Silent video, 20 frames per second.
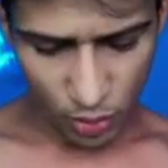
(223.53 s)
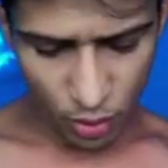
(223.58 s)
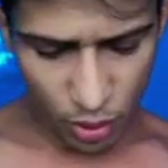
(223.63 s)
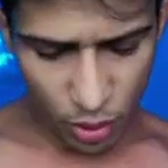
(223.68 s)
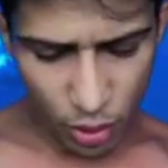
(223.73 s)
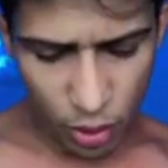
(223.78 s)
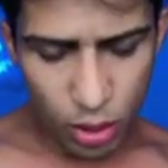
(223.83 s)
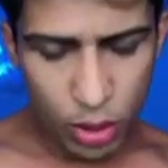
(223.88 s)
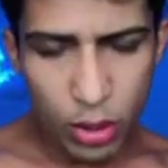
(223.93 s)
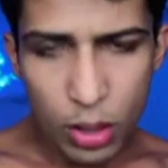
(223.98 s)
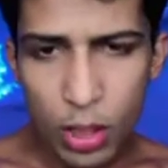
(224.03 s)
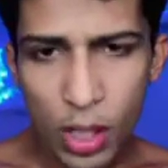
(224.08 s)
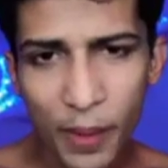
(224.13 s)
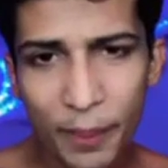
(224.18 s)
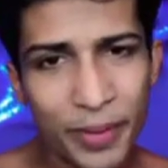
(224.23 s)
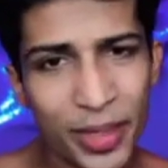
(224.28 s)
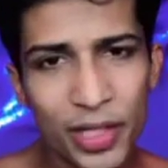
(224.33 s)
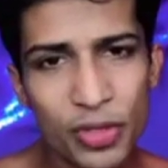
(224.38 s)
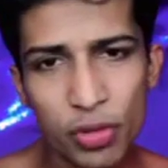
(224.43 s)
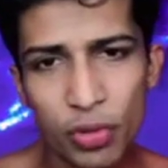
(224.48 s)

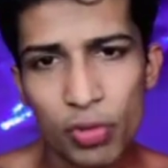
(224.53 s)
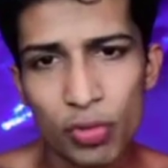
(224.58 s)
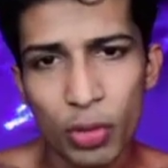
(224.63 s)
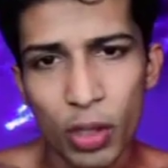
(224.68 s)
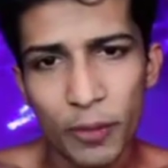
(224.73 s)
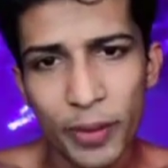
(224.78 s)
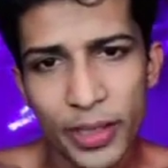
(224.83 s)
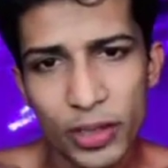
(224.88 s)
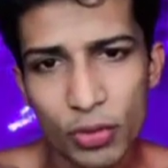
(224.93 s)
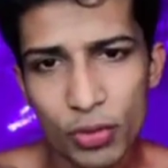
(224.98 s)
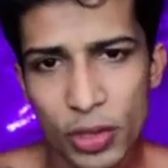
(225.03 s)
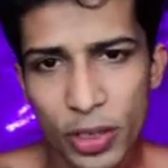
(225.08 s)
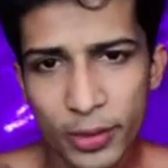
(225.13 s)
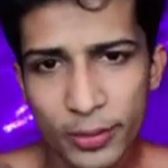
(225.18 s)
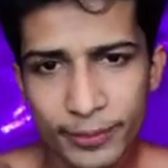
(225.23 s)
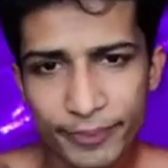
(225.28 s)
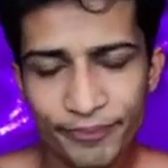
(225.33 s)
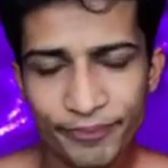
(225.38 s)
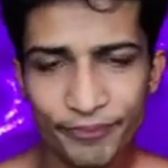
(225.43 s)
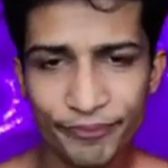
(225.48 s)
अब नहीं छोड़ूंगा भाई
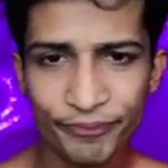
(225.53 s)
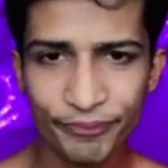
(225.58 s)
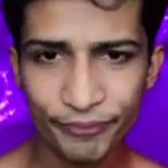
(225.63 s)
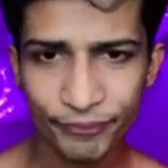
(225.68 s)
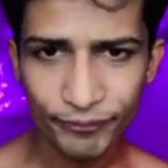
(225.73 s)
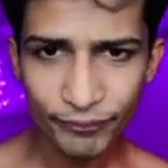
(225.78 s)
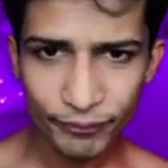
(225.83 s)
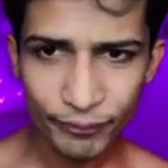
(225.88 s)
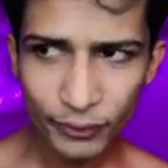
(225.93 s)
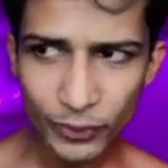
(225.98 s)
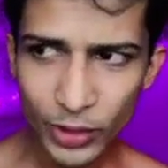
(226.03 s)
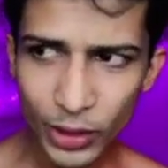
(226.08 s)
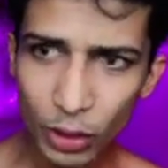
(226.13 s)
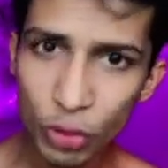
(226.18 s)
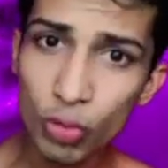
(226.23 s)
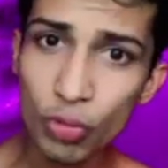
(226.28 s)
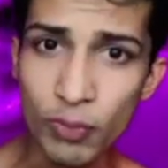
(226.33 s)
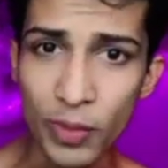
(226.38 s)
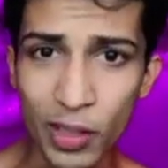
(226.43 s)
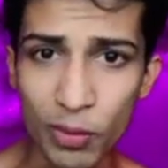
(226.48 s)
तुझे
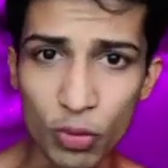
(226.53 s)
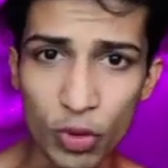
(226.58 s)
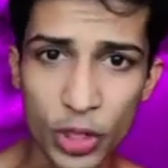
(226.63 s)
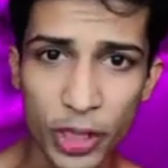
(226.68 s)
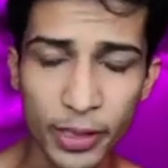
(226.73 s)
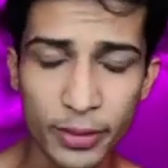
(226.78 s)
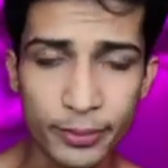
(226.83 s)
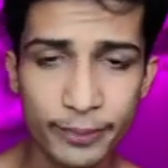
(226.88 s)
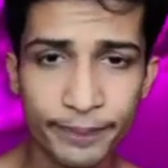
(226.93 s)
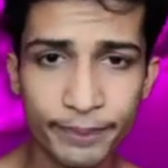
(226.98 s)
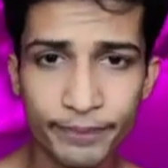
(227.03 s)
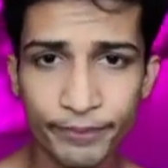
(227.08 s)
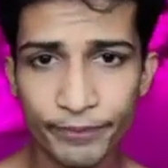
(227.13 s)
तुम मिल मुझे